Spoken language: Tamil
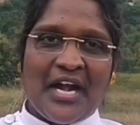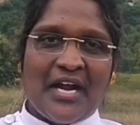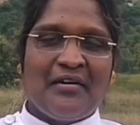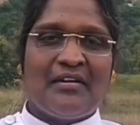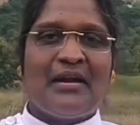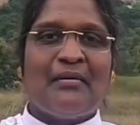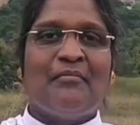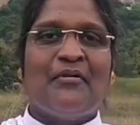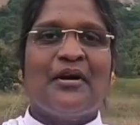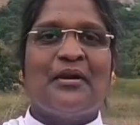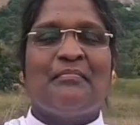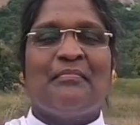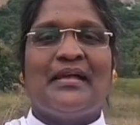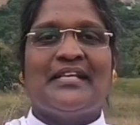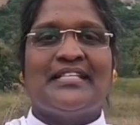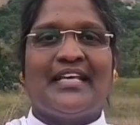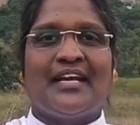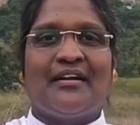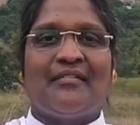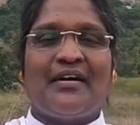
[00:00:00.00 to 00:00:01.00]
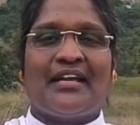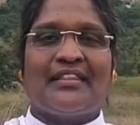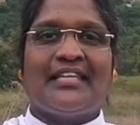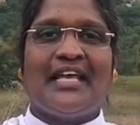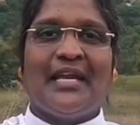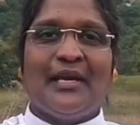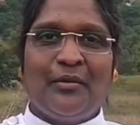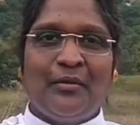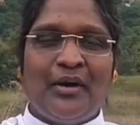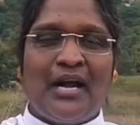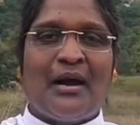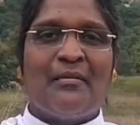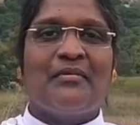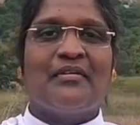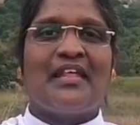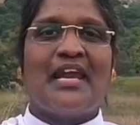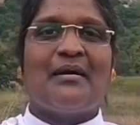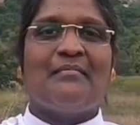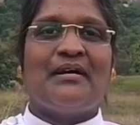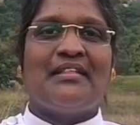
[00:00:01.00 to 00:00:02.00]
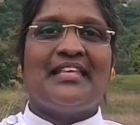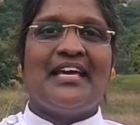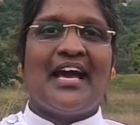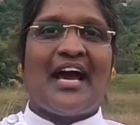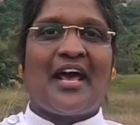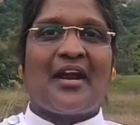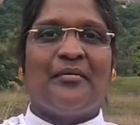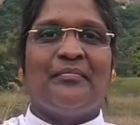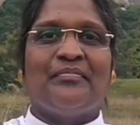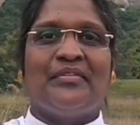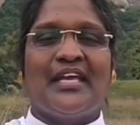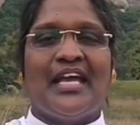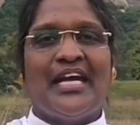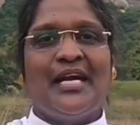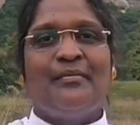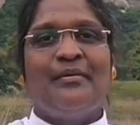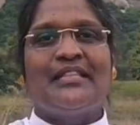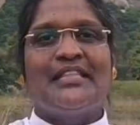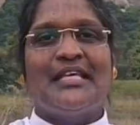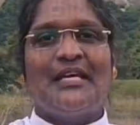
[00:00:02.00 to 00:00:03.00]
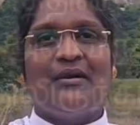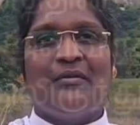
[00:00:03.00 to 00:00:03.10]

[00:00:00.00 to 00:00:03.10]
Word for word: ஆண்டவர் நம்மோடு பேசுகிற வார்த்தை லூக்கா முதலாம் அதிகாரம் எழுபத்தி